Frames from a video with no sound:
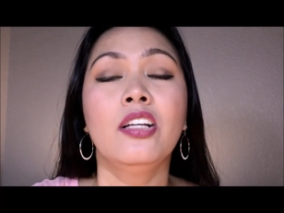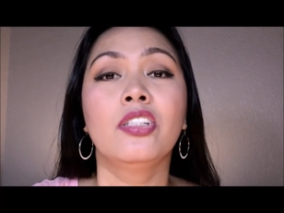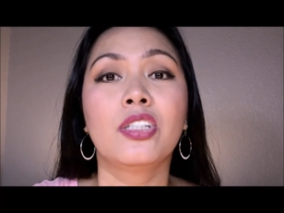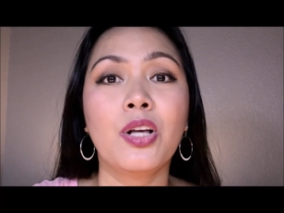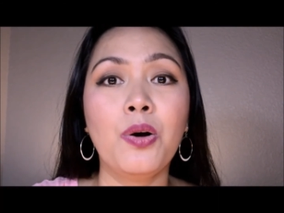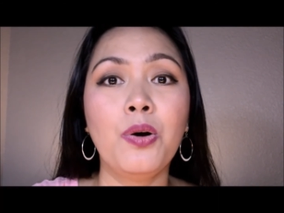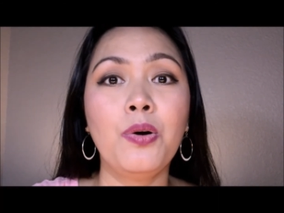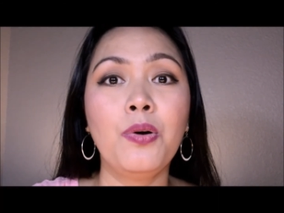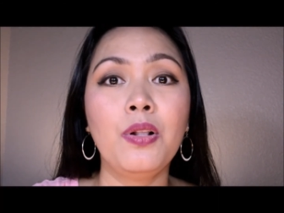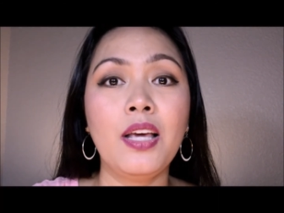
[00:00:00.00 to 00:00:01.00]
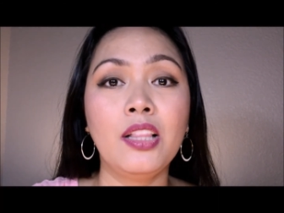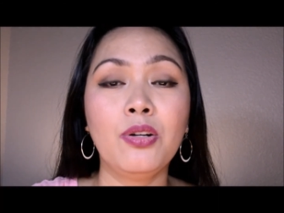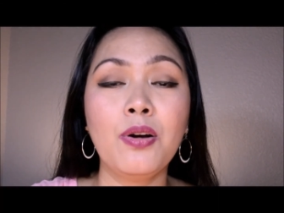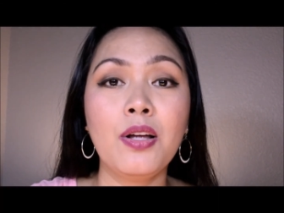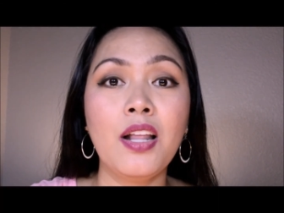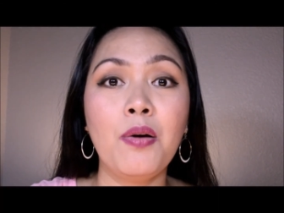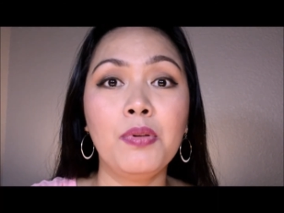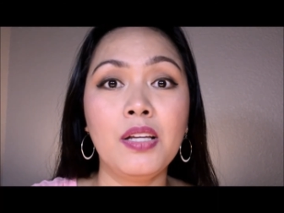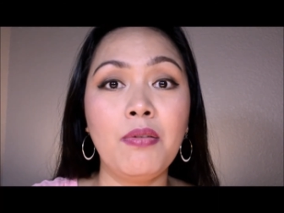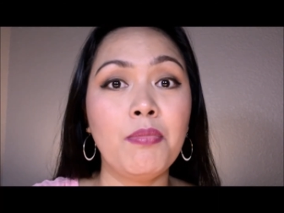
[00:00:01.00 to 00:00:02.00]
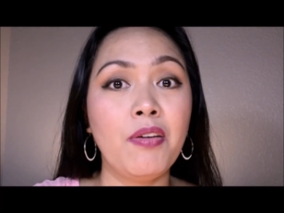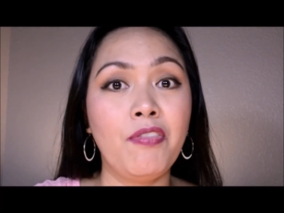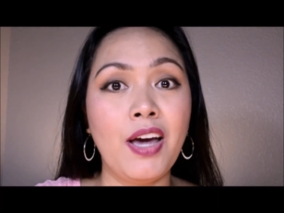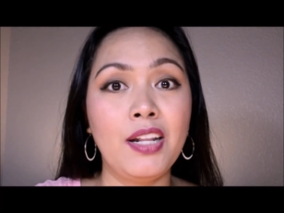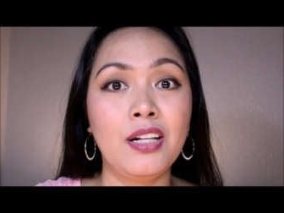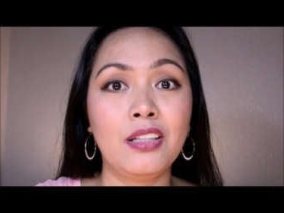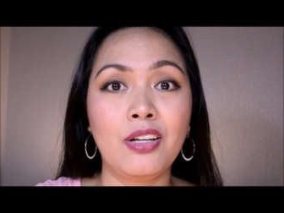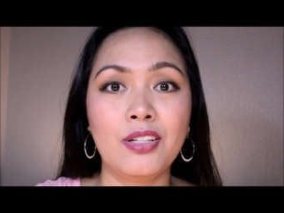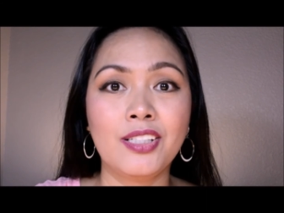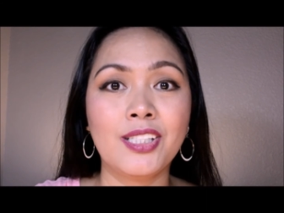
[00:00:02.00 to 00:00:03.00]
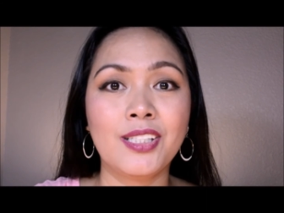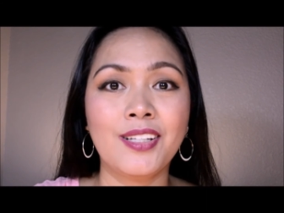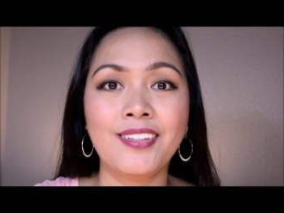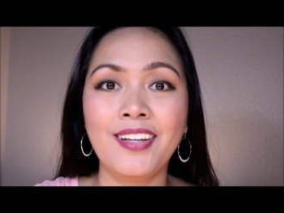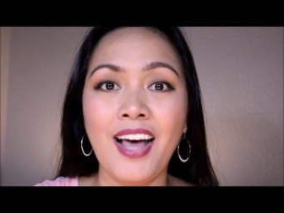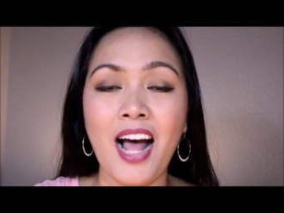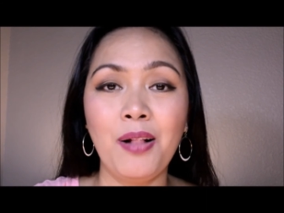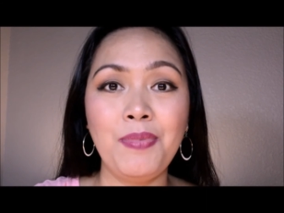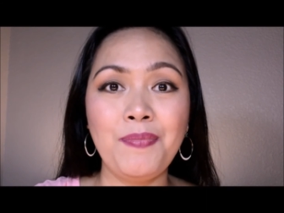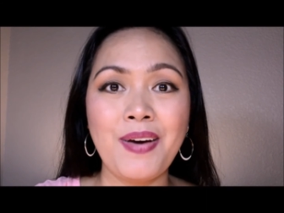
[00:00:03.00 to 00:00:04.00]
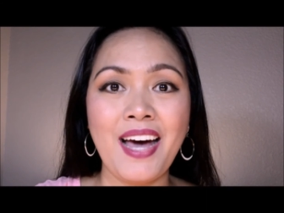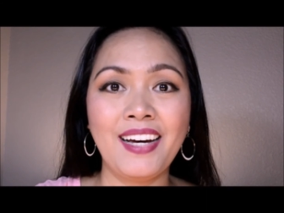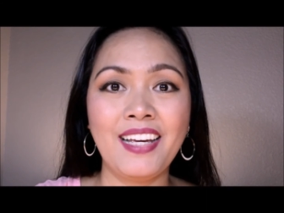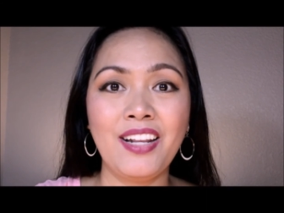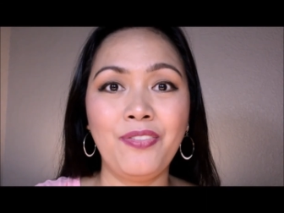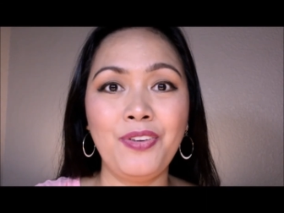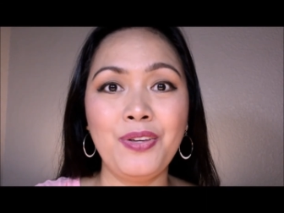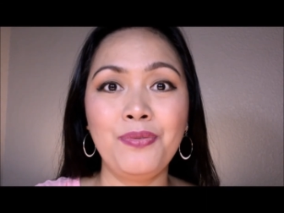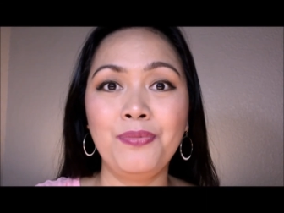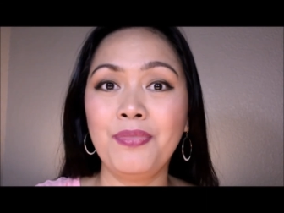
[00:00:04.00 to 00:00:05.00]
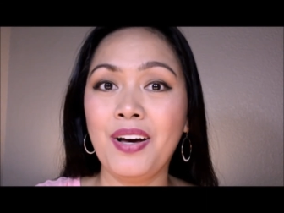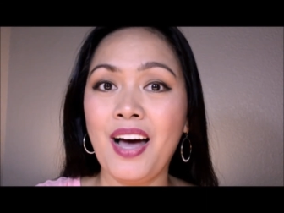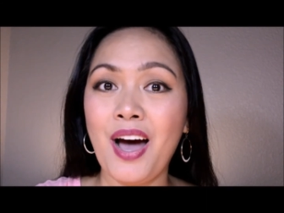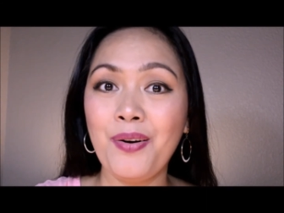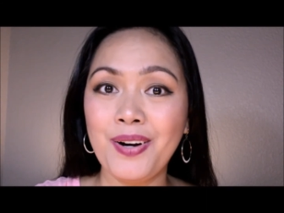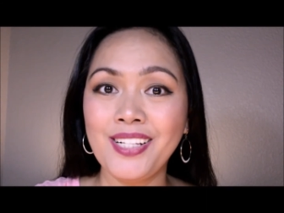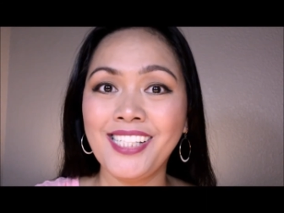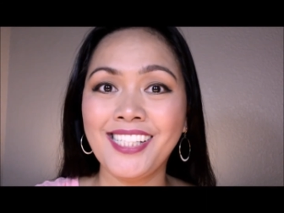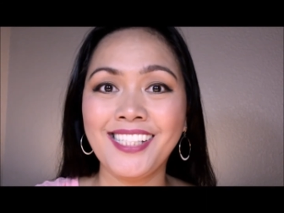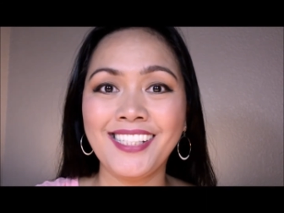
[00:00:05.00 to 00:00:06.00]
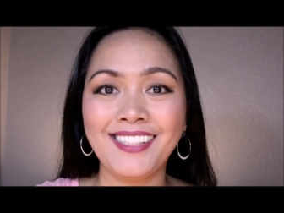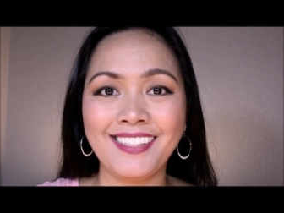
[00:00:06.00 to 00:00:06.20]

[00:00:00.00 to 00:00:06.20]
So, later on, I will give my final thoughts. I'll be back in a few hours.